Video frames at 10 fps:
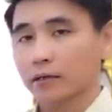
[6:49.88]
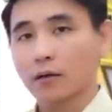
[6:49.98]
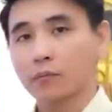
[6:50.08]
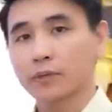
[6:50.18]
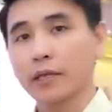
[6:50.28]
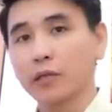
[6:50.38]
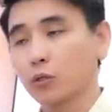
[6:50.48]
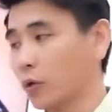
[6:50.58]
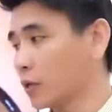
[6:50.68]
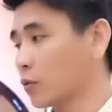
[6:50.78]
công ty
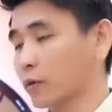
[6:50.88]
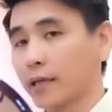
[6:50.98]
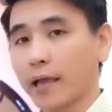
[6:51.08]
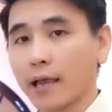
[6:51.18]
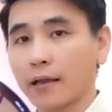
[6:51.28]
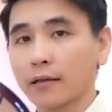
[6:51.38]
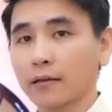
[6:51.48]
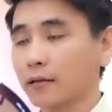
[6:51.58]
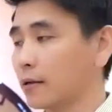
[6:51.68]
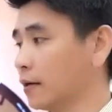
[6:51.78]
chuyên thuộc da
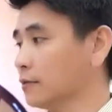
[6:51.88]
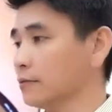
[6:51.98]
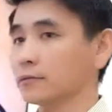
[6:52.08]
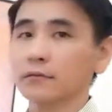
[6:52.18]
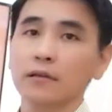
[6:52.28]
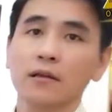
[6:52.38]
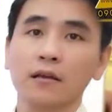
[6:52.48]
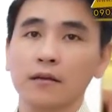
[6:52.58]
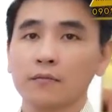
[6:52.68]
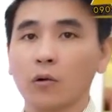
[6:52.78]
lớn,
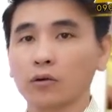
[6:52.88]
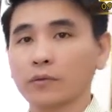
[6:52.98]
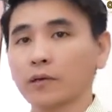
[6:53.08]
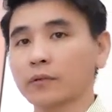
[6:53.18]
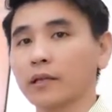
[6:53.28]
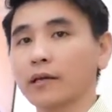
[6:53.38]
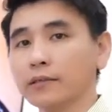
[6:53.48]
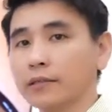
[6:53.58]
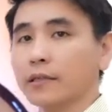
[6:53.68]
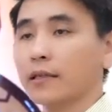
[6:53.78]
một trong những công ty
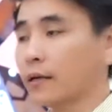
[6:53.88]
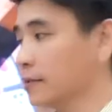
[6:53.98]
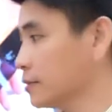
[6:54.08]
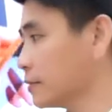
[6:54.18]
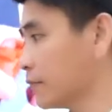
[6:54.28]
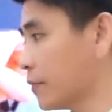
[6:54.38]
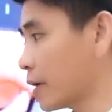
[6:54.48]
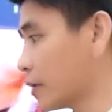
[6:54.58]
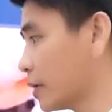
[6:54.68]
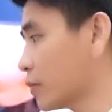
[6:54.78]
lớn nhất thế giới
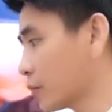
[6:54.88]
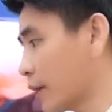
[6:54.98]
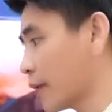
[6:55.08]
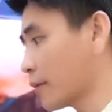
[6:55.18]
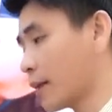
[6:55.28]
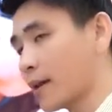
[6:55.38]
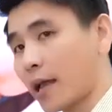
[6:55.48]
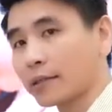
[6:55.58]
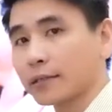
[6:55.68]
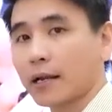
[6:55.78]
về chuyên thuộc da cho các
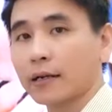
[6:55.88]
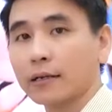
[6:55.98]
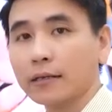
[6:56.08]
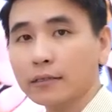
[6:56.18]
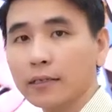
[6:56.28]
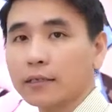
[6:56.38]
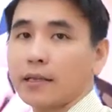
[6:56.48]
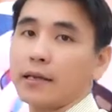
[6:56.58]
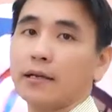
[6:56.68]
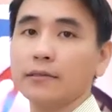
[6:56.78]
hãng thời trang lớn nhất
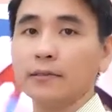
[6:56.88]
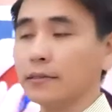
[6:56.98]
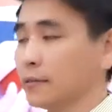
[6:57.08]
thế giới.